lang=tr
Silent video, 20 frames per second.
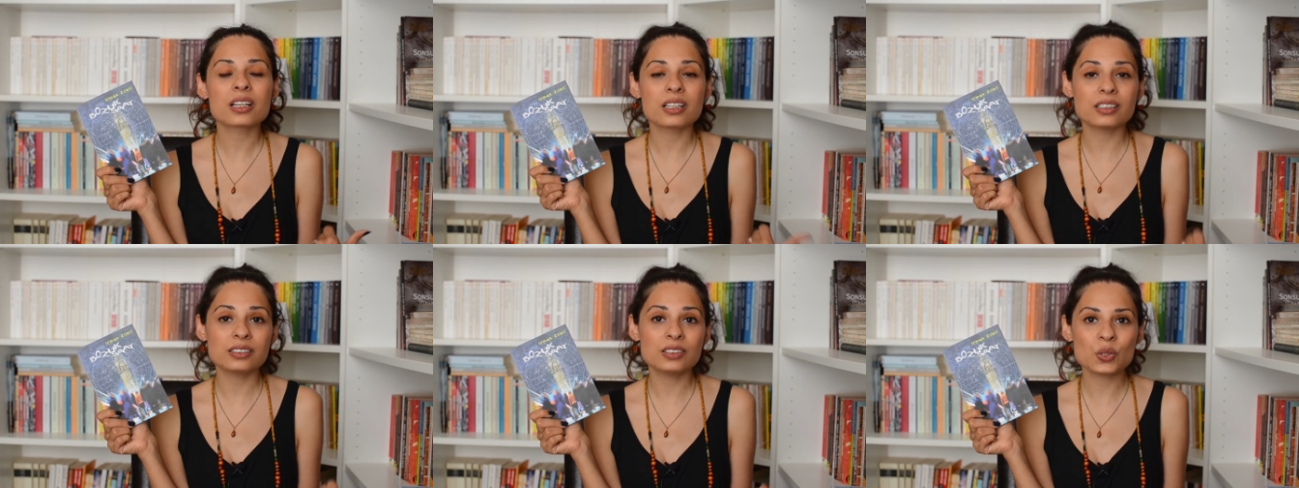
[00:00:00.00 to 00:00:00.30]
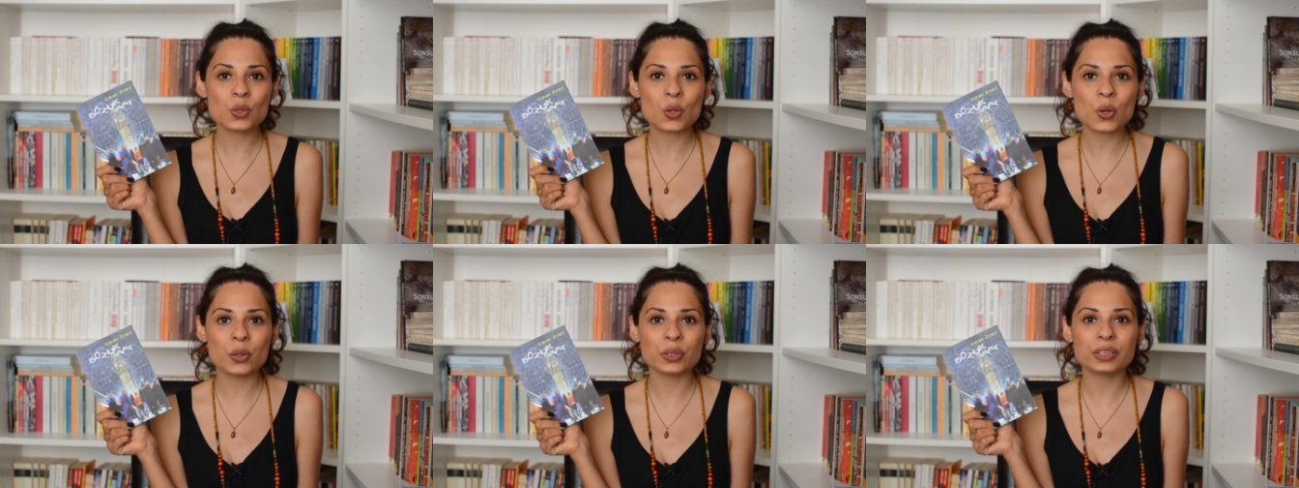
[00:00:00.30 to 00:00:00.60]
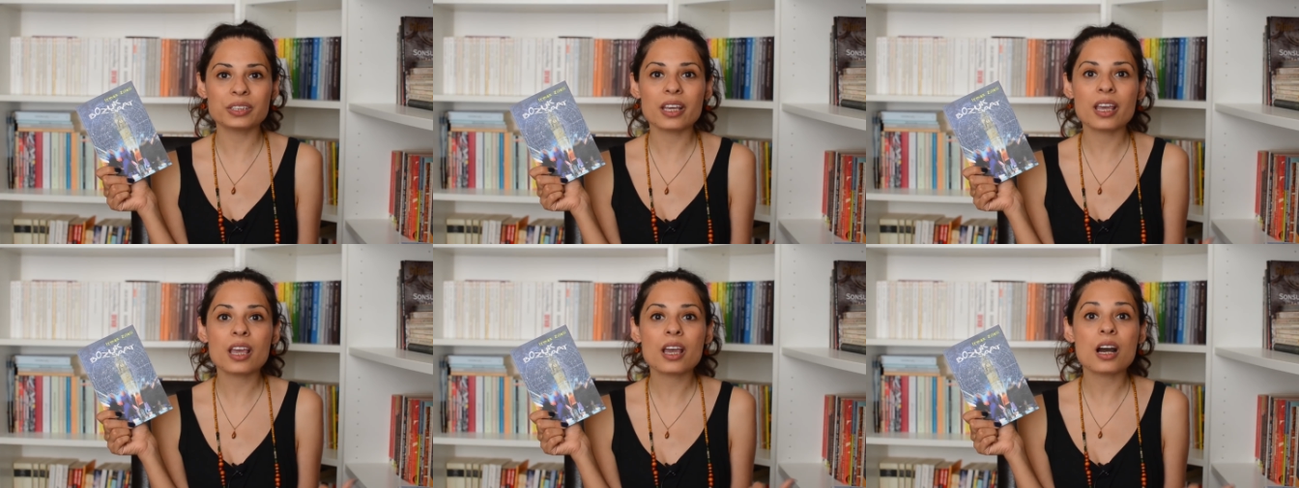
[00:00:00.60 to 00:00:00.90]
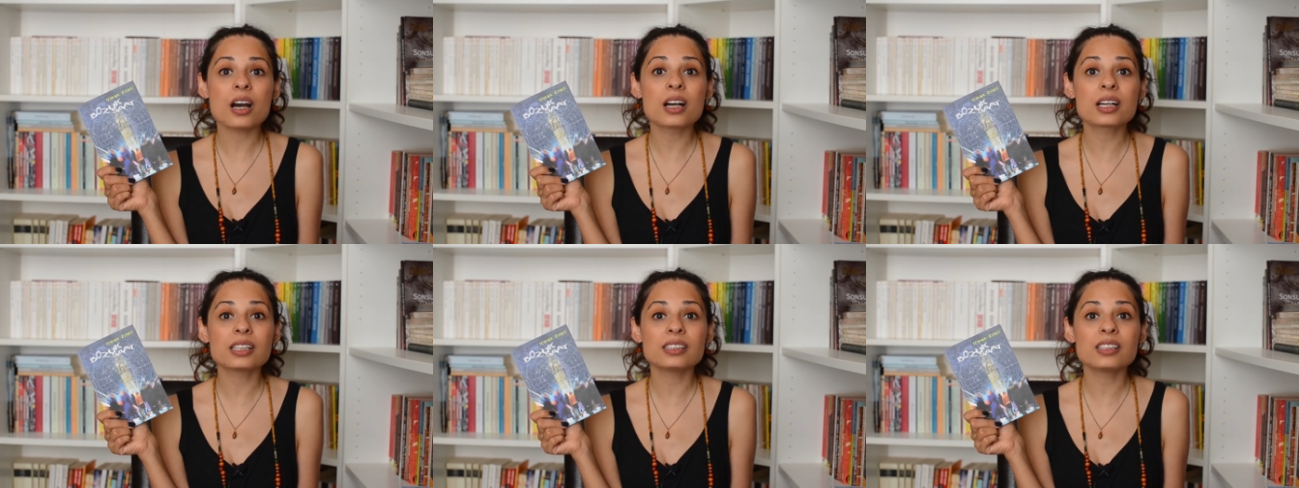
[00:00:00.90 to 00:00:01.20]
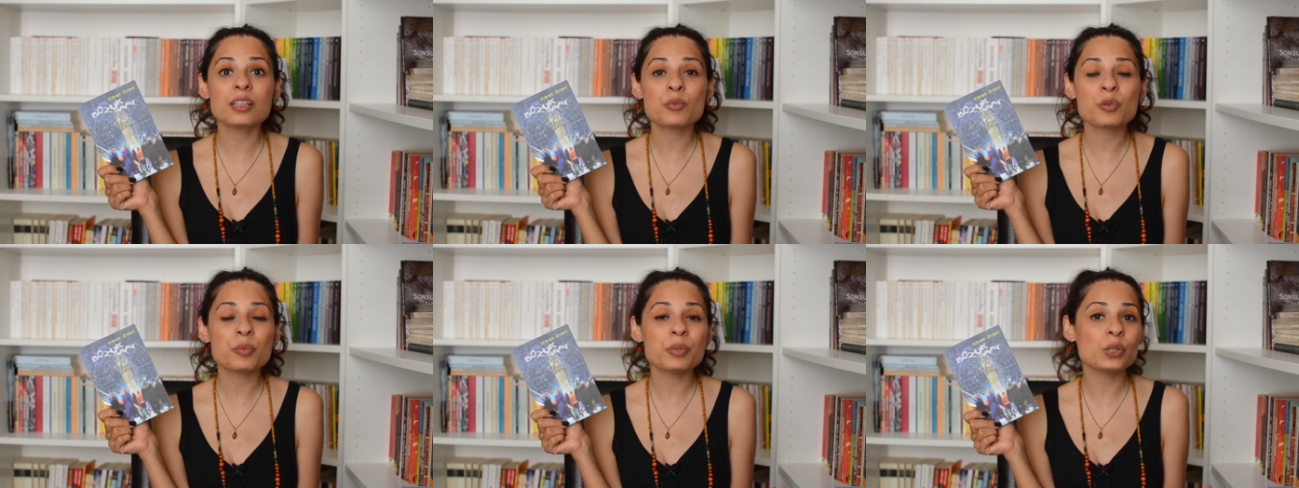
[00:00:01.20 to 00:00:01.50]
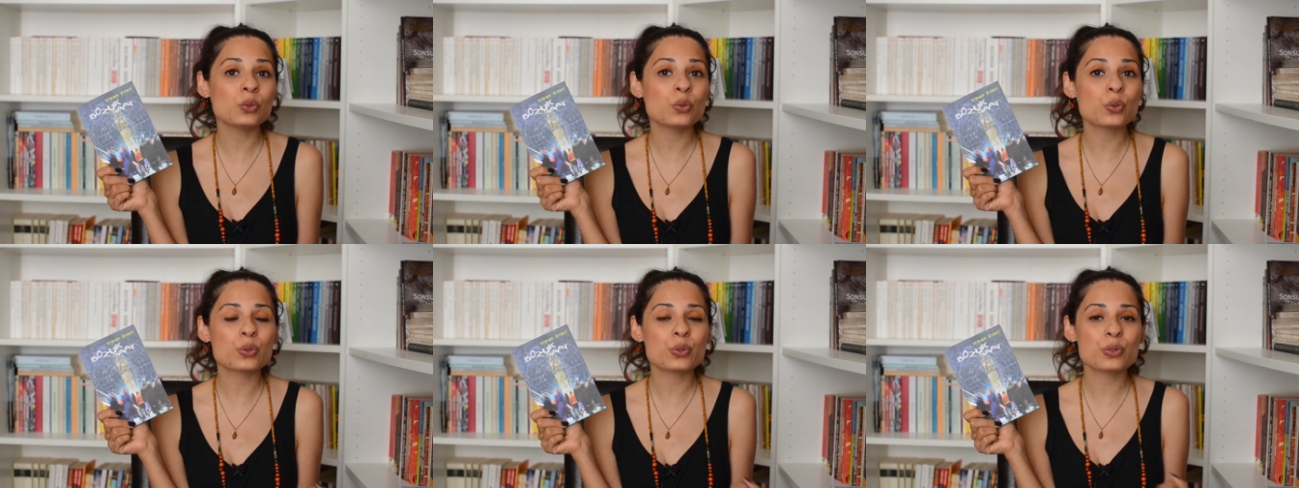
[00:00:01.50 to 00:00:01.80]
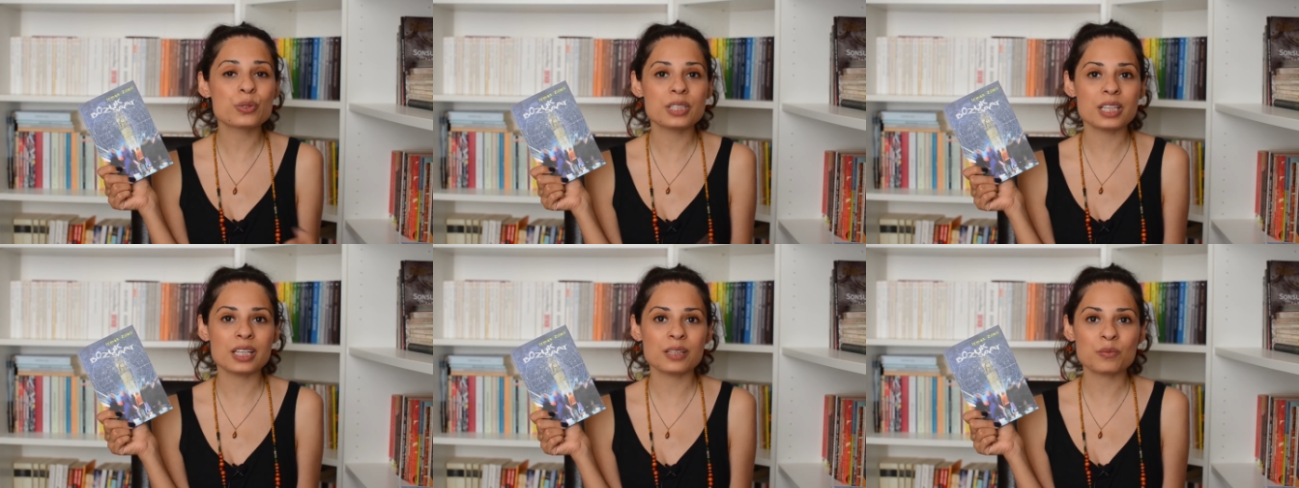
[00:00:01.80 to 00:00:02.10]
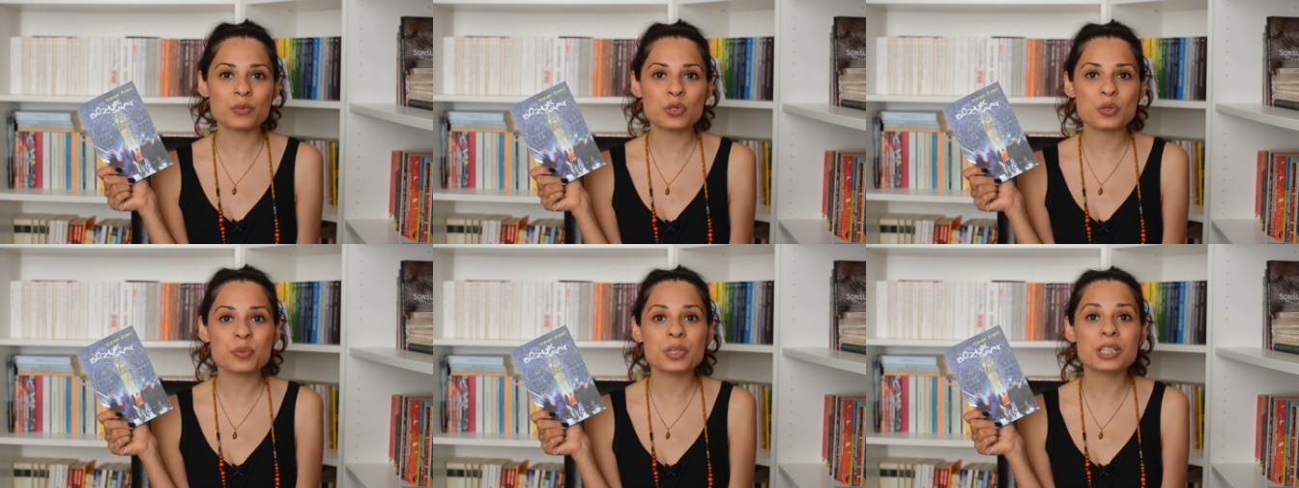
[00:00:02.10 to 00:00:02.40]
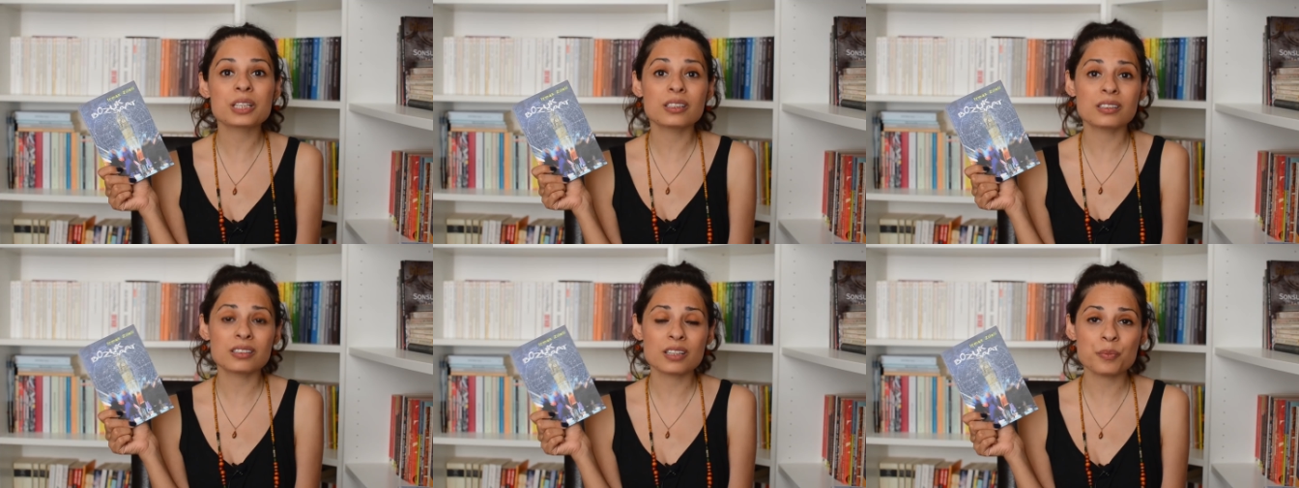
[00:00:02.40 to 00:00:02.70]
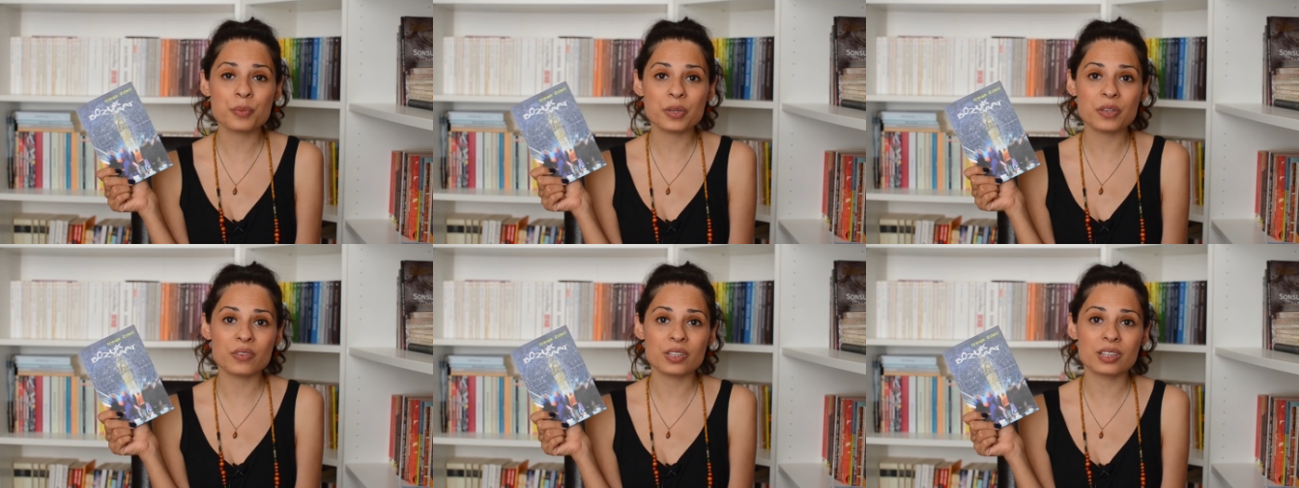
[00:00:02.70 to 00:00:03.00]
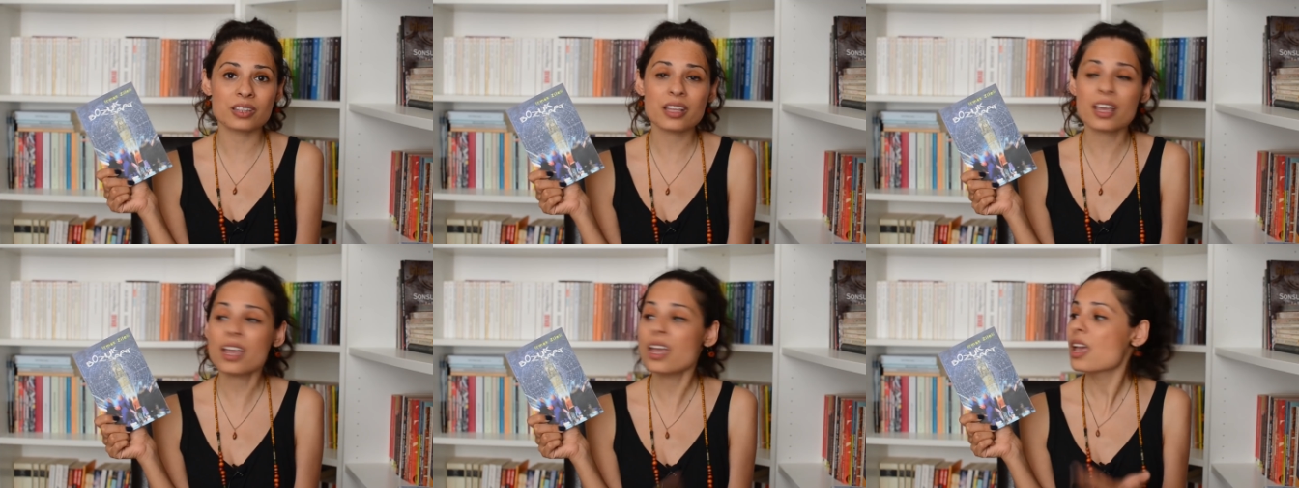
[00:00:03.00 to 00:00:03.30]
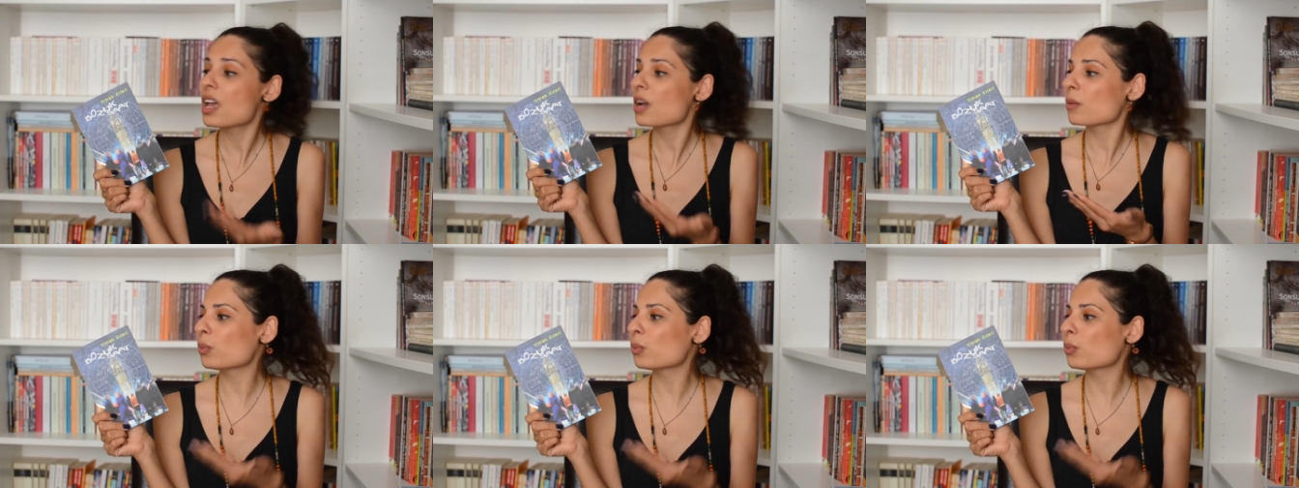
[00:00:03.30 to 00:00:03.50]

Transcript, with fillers: Kadıköy'de Akademi 1971 Kitap Evi'nde